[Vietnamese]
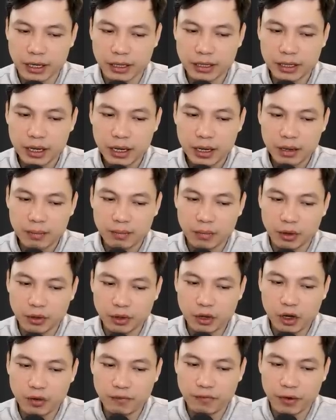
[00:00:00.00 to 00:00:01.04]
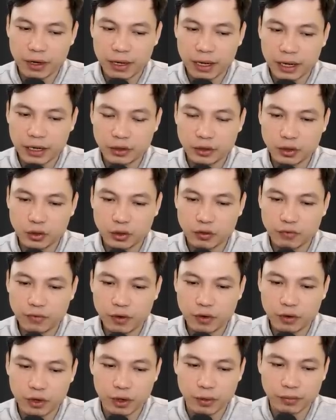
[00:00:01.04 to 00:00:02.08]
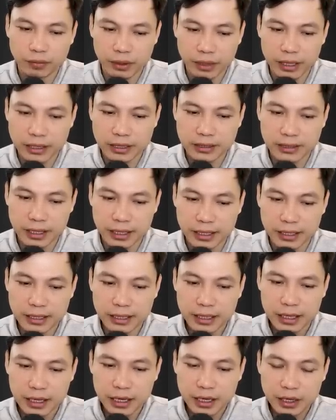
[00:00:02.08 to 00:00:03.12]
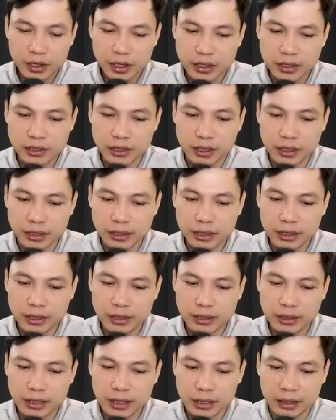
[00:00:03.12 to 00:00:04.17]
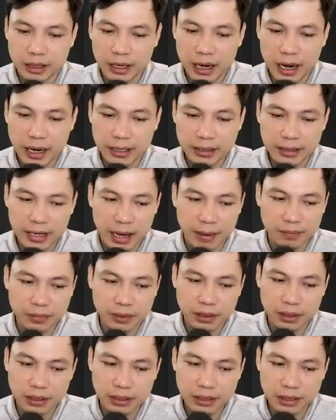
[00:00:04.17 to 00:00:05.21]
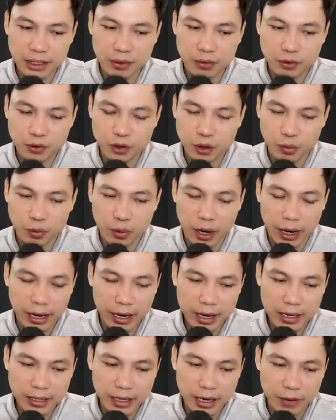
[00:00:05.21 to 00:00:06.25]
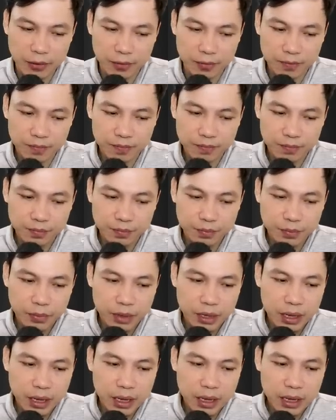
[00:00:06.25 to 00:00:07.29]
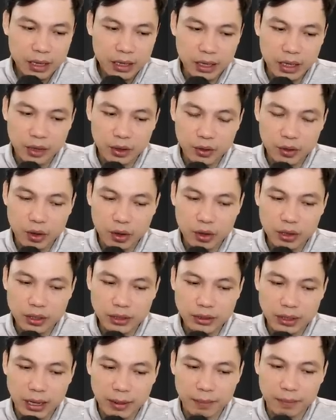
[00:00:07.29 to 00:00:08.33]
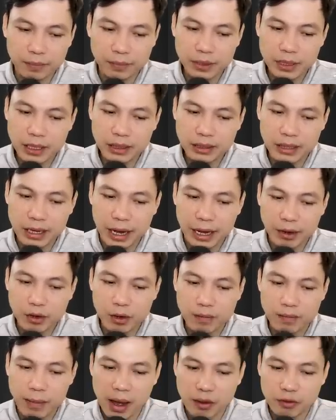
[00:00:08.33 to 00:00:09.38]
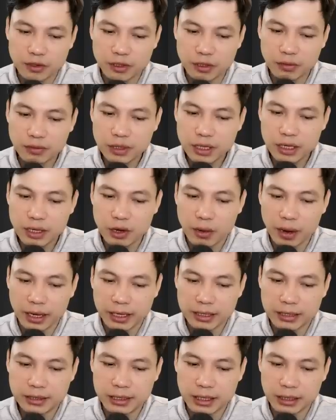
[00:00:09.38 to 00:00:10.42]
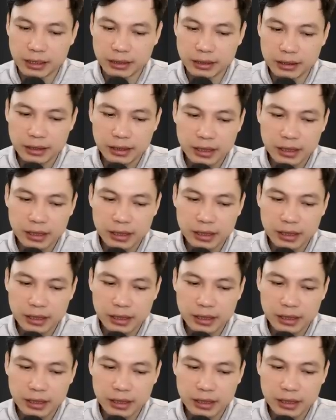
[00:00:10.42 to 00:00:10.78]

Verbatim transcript: Bởi bản thân của ông cũng nghe người ta nói, ngày xưa mảnh đất này chính là một bãi tha ma rất lớn. Mặc dù đã chứng kiến việc thể pháp này dùng pháp thuật đánh nhau